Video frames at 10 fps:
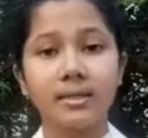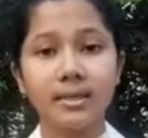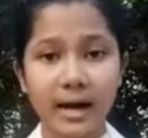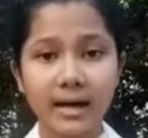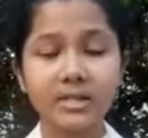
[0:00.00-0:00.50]

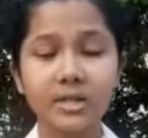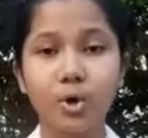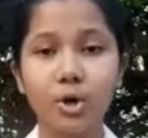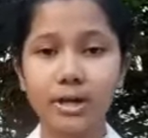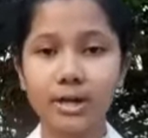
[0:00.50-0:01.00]
তার
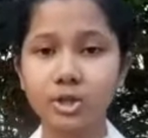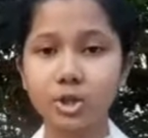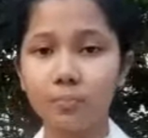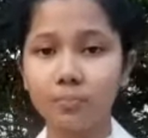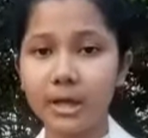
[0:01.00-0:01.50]
জীবনের
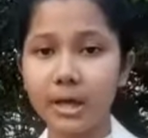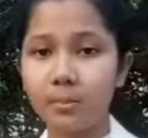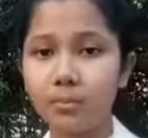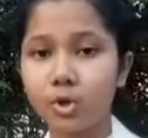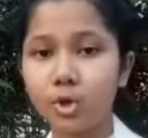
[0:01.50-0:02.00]
স্বপ্নের
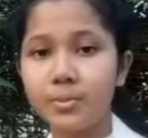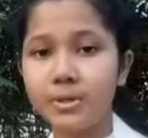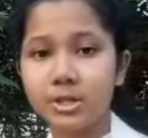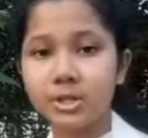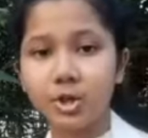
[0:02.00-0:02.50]
মতো
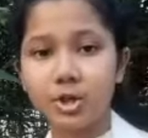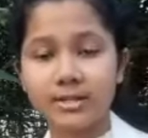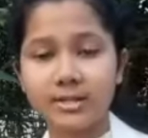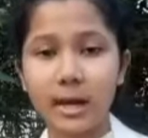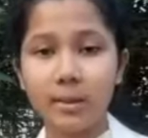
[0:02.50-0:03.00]
পিছে সরে
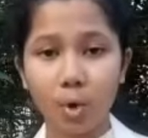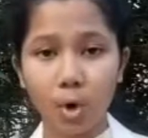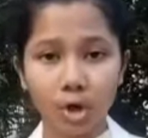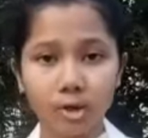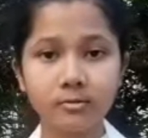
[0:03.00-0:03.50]
যায়
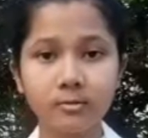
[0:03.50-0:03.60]
বন